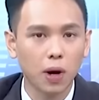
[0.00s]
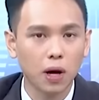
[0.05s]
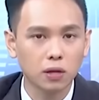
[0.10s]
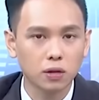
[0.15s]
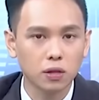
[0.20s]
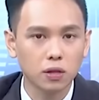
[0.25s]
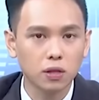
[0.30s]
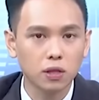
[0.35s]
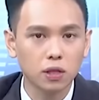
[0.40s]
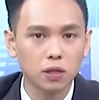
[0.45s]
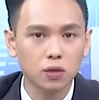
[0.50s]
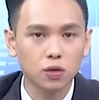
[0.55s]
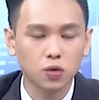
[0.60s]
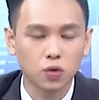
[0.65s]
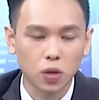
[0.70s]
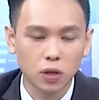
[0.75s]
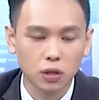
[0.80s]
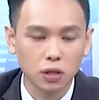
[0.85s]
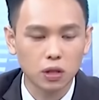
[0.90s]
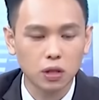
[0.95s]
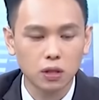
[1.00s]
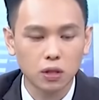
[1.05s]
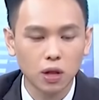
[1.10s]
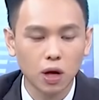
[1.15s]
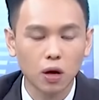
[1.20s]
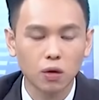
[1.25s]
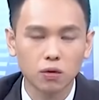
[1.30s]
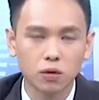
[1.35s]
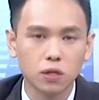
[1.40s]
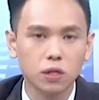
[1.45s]
把资金转移
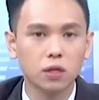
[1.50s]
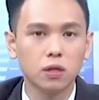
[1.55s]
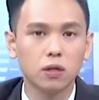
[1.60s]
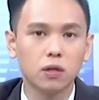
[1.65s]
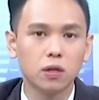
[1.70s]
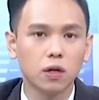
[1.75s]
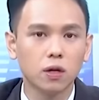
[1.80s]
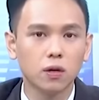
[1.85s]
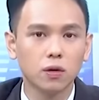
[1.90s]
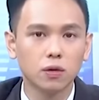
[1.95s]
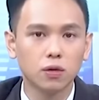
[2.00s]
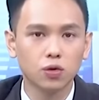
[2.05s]
到新的